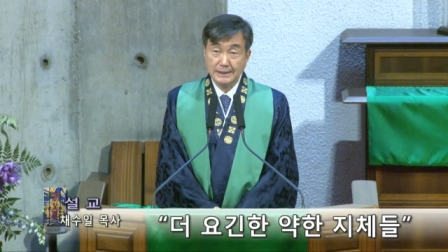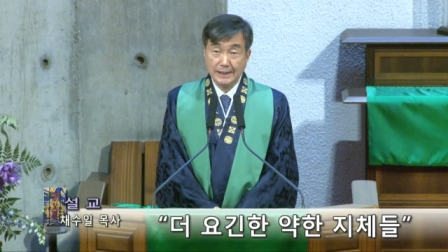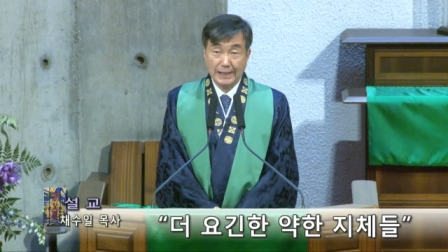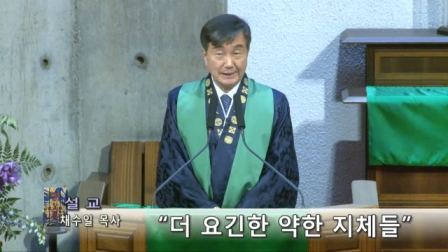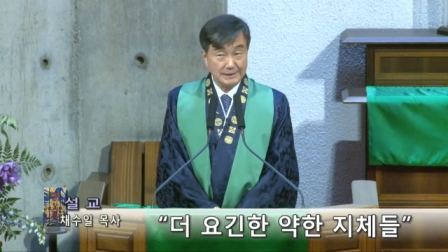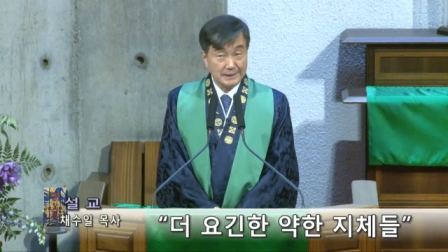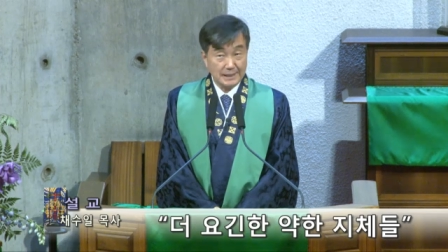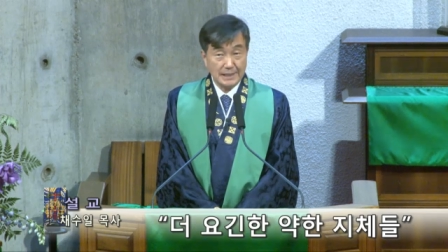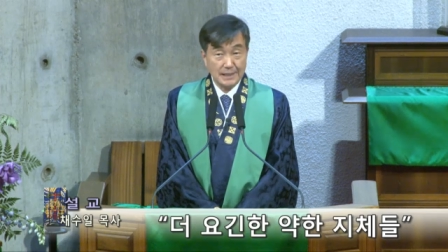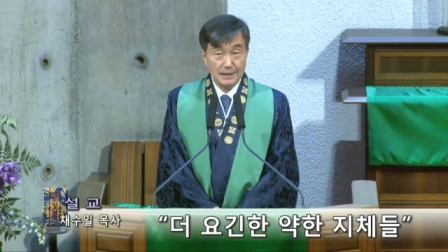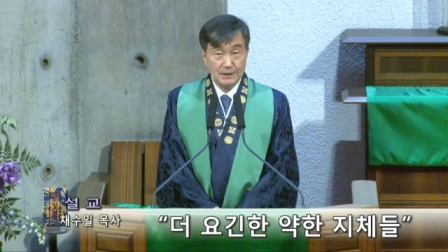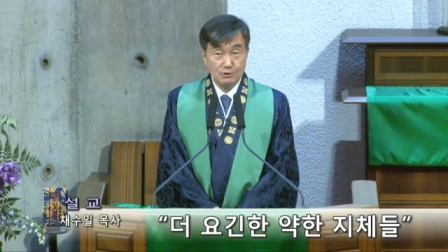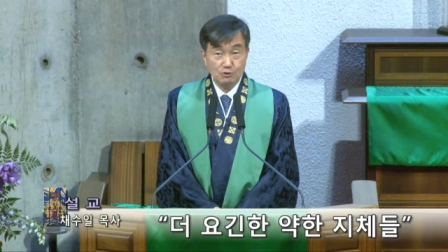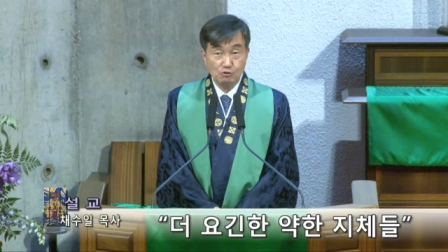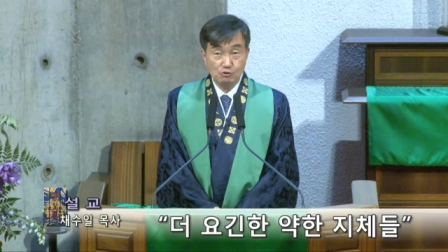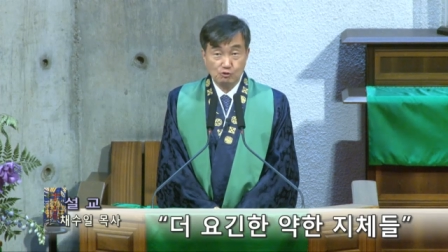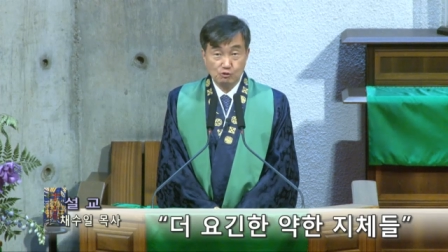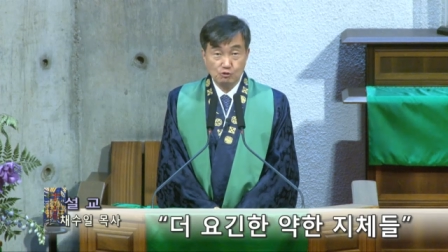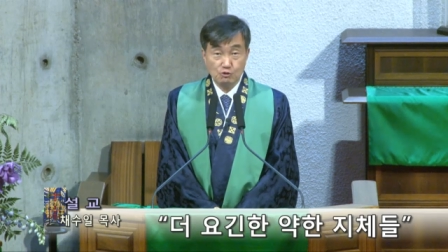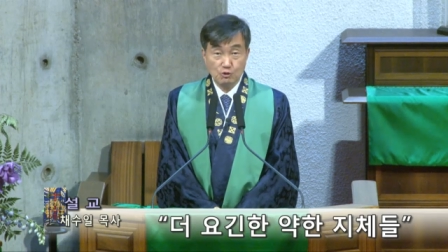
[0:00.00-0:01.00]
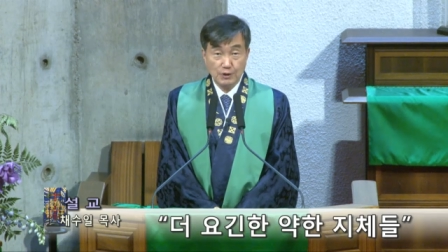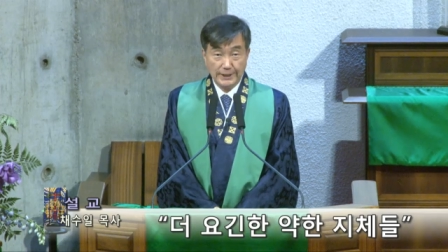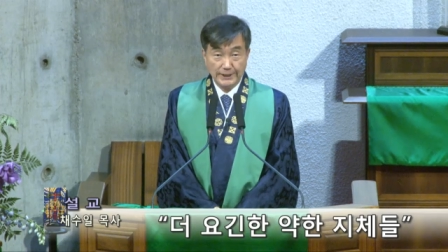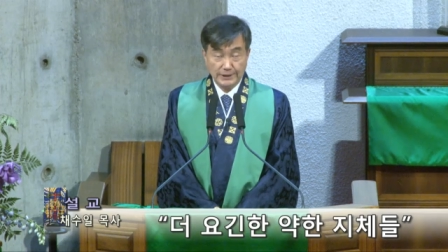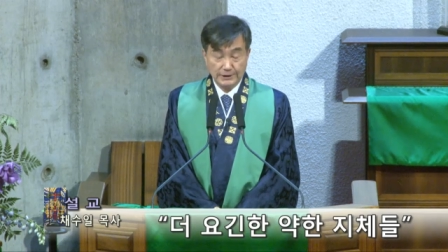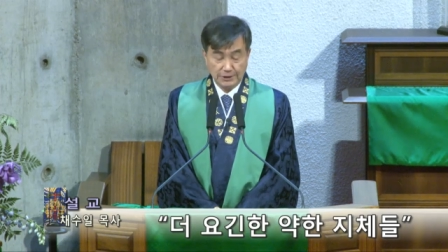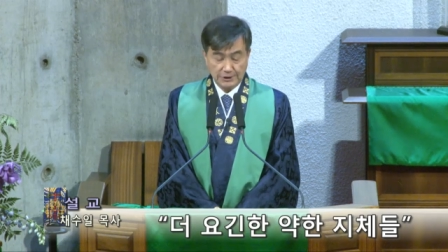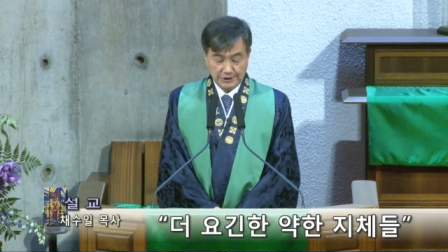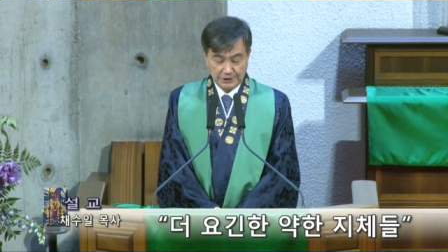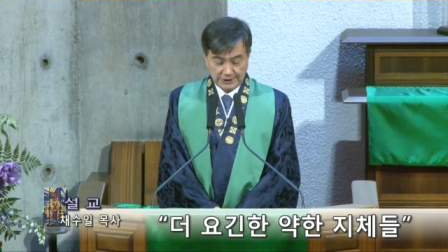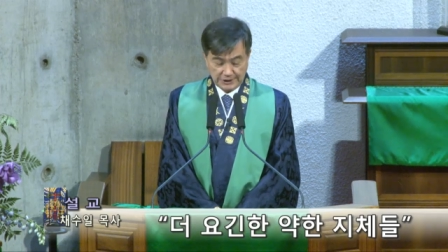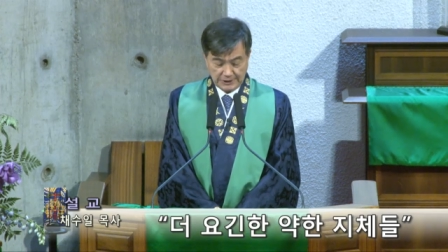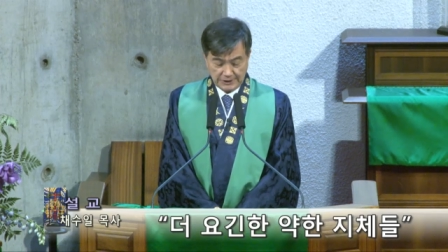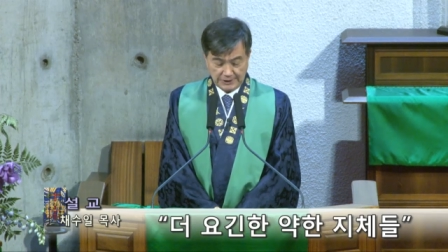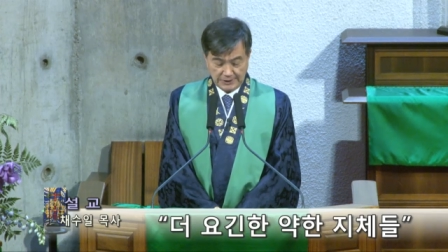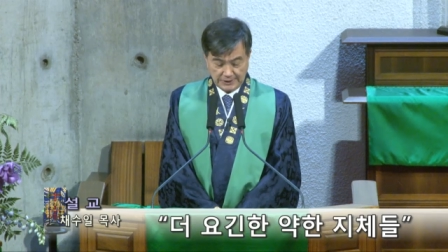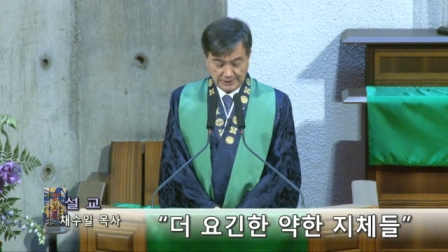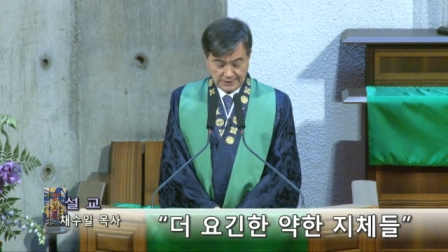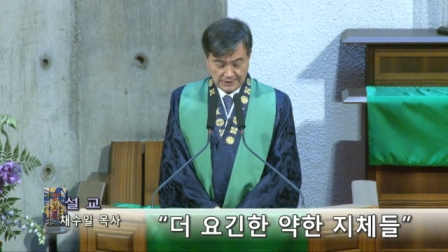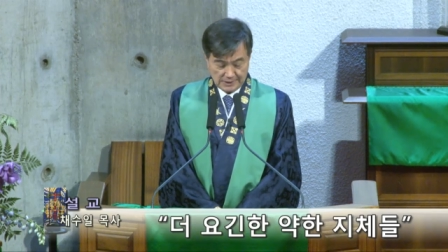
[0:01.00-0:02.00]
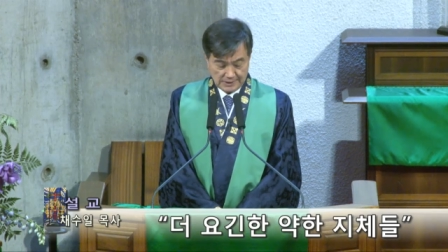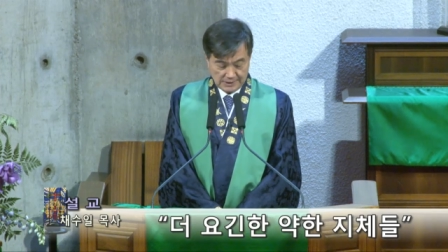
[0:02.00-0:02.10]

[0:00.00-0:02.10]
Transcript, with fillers: 가장 중요한 것이